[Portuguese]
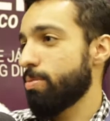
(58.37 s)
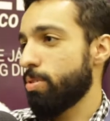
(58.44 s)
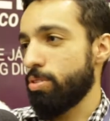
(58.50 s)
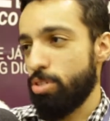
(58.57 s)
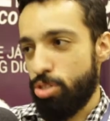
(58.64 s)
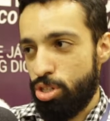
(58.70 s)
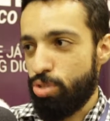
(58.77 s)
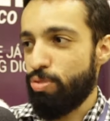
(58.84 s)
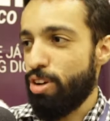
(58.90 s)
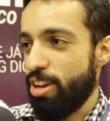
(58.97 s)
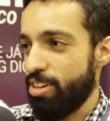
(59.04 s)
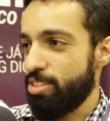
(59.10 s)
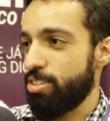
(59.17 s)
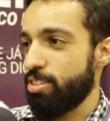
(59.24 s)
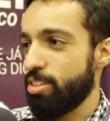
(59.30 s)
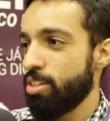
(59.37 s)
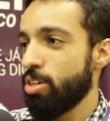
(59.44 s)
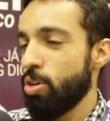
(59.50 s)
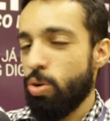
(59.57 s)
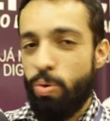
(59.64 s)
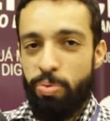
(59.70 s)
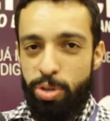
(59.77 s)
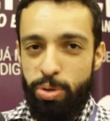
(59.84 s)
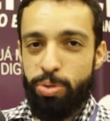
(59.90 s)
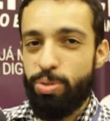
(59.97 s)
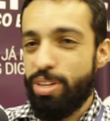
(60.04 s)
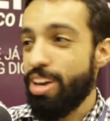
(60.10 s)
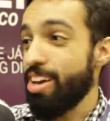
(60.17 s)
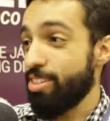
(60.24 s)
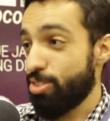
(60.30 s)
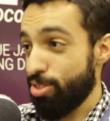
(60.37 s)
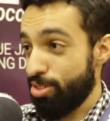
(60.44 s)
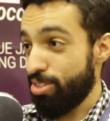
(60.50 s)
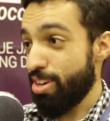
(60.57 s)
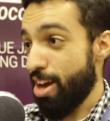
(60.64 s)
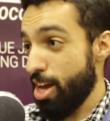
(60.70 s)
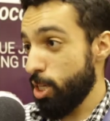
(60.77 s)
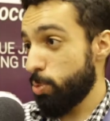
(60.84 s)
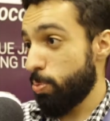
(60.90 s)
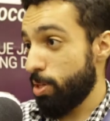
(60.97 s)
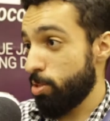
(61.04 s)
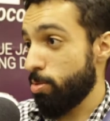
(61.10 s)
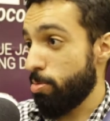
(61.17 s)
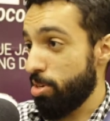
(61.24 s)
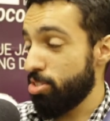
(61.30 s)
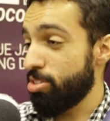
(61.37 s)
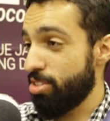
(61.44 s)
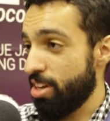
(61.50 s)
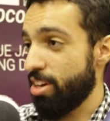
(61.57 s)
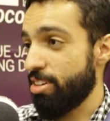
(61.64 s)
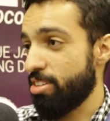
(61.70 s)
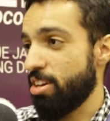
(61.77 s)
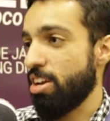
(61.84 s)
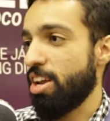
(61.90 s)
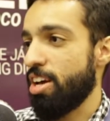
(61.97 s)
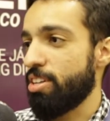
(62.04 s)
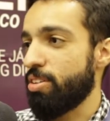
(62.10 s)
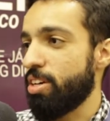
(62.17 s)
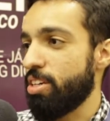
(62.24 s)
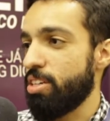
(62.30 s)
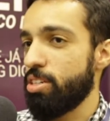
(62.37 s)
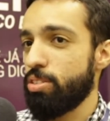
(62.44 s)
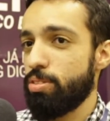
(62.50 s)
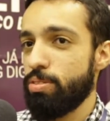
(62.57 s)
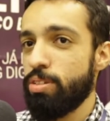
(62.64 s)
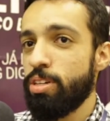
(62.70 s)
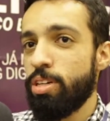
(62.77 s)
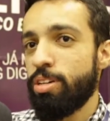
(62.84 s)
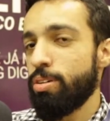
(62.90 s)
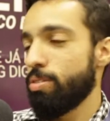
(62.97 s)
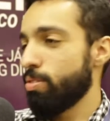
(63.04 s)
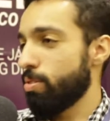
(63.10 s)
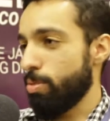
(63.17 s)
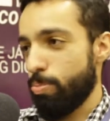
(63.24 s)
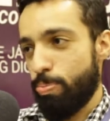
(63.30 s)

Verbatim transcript: quando a gente fala de conteúdo e redes sociais, principalmente né, atrelado a isso, o